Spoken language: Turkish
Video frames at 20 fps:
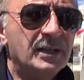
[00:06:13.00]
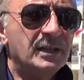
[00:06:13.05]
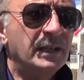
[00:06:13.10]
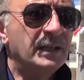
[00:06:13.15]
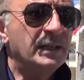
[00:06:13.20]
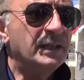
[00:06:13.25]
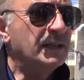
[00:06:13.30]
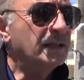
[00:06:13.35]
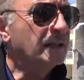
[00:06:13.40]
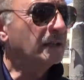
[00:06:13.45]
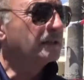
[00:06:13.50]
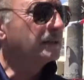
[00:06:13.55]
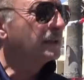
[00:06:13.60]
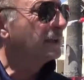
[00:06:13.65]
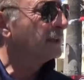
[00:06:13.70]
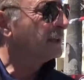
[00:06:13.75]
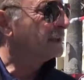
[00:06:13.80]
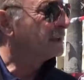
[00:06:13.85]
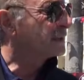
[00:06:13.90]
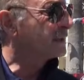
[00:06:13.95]
şeyi
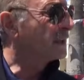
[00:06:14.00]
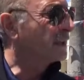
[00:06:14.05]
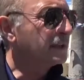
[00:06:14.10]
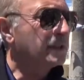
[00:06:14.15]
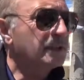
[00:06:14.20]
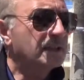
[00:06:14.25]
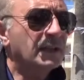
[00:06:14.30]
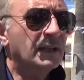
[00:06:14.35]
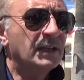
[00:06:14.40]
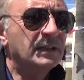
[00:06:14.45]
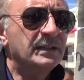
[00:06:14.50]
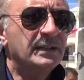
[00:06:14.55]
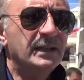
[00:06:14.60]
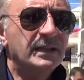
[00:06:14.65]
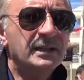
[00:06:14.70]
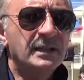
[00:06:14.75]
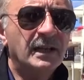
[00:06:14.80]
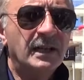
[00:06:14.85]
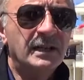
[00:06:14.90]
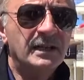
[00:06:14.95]
saati
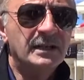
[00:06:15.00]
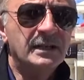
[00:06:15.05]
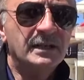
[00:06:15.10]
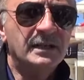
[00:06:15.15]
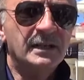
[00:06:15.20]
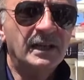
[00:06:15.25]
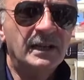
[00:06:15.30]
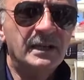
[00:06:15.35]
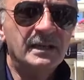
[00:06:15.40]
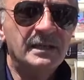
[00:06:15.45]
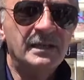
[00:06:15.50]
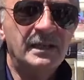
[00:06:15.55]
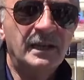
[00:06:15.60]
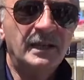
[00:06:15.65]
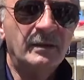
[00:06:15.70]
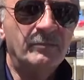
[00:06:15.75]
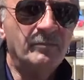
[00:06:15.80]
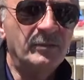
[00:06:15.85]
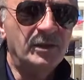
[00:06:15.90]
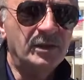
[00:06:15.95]
saatine, sahnesi
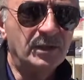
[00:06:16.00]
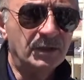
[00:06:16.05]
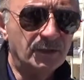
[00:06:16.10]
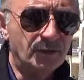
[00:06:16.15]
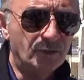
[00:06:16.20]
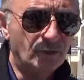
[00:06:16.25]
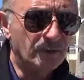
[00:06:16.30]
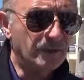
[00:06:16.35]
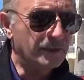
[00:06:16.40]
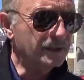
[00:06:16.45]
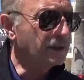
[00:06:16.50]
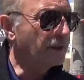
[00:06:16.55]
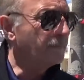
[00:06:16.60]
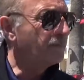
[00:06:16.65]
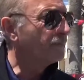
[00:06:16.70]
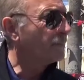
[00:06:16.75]
sahnesine yapmaya çalışıyorlar.